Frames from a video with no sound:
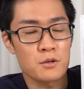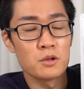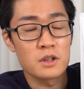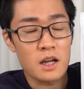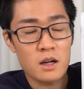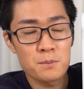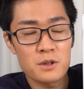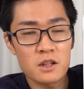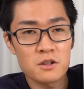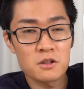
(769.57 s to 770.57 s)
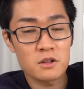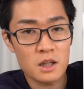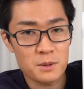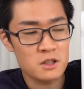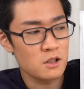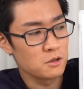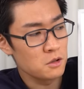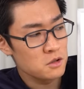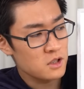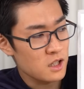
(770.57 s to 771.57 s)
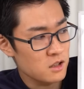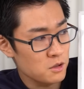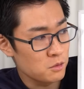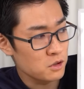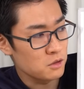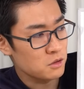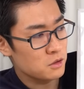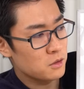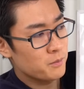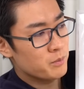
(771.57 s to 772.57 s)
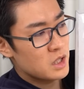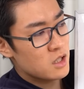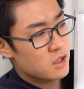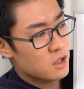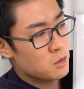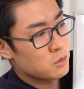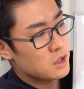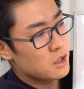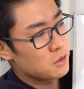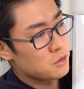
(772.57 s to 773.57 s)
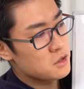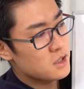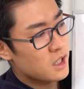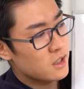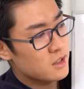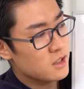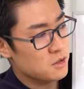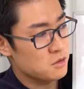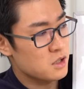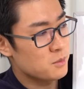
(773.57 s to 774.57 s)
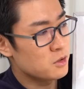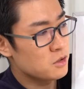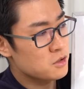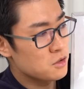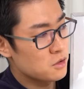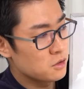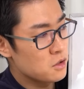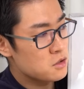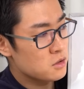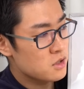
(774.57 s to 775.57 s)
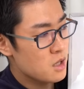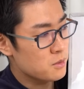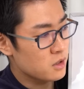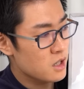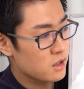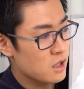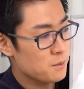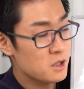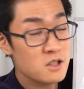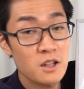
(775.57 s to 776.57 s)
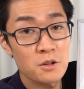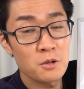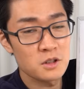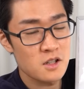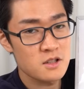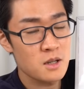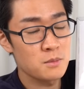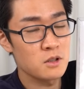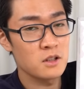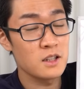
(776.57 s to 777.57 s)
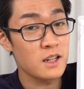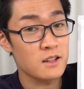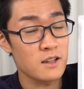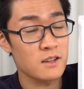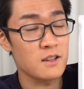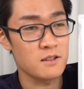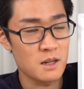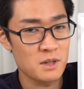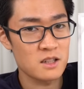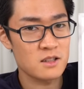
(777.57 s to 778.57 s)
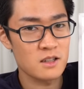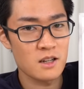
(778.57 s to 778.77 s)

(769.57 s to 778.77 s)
このデカップリング用のキャパシタをノイズ源に置いておくと、まあ、何かここでノイズが出たとしてもそのノイズの成分がキャパシタの方に全部逃げていってくれます。